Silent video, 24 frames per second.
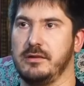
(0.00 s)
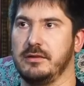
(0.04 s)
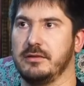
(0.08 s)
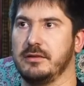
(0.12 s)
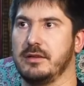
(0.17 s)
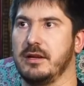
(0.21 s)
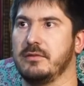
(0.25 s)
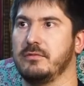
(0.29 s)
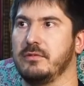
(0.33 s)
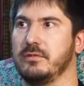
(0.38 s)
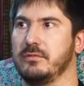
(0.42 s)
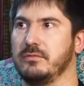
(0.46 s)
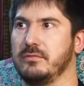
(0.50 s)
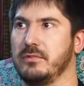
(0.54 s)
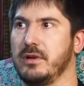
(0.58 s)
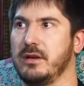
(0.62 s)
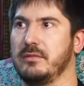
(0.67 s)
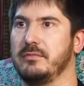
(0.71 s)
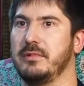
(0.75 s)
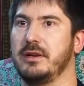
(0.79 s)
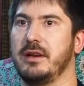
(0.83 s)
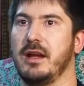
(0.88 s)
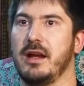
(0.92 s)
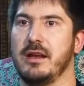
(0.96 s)
Так вот, ну,
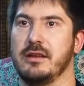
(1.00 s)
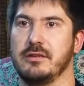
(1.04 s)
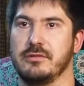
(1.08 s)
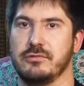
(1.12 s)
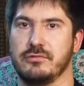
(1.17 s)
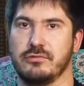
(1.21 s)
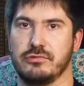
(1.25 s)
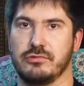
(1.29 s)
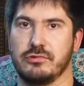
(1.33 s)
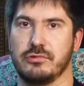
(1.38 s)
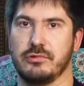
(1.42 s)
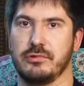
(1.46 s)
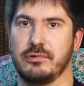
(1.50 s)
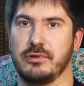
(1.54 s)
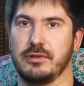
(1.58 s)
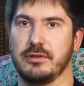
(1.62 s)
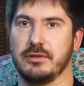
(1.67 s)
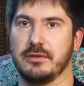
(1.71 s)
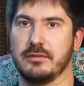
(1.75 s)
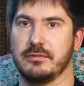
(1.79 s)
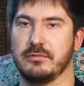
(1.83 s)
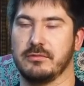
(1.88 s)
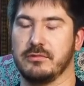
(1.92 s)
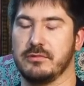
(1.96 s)
как бы реальность
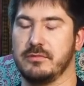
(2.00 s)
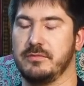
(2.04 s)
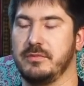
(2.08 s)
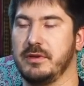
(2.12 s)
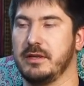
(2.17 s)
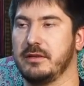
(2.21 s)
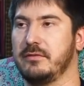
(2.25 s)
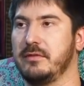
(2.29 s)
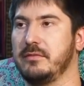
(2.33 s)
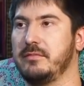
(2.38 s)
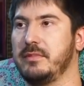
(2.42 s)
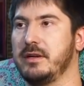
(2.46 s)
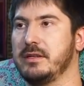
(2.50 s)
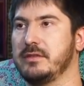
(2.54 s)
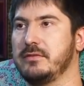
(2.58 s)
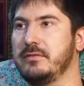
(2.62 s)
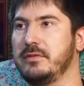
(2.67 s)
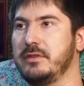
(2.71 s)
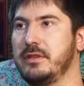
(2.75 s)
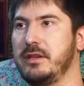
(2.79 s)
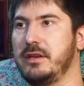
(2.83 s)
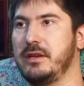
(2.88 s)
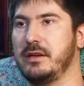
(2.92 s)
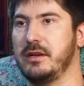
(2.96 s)
устроена. То есть первые
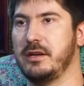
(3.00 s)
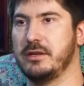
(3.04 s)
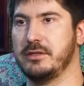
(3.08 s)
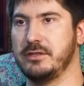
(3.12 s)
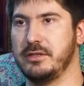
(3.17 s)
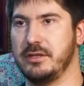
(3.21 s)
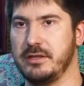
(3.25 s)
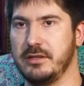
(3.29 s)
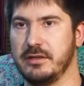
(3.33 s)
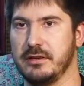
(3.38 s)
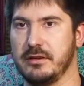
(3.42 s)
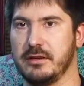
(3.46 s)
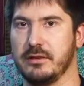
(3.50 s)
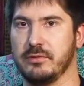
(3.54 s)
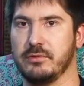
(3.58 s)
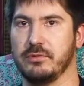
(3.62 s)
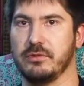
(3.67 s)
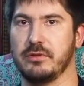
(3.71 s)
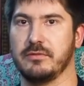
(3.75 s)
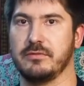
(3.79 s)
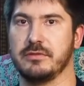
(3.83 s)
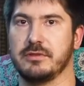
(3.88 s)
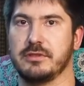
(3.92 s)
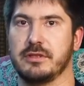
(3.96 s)
базовые три рождения,
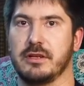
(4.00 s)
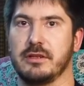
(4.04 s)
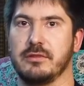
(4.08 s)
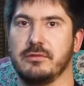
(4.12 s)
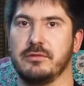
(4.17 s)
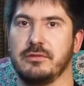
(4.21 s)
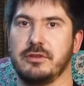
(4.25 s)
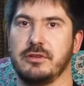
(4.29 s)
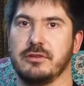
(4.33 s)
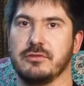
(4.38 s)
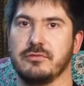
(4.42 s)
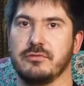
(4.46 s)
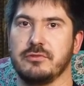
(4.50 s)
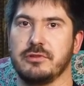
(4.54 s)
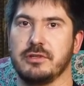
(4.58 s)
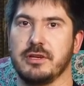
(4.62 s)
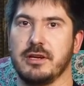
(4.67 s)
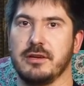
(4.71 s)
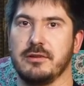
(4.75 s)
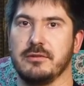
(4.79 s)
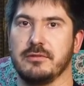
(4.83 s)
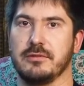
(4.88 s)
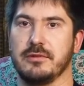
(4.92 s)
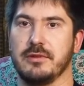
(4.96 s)
которые в астрологии
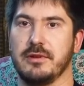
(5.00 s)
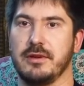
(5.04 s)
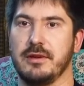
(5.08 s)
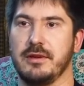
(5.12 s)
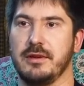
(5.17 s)
изучают.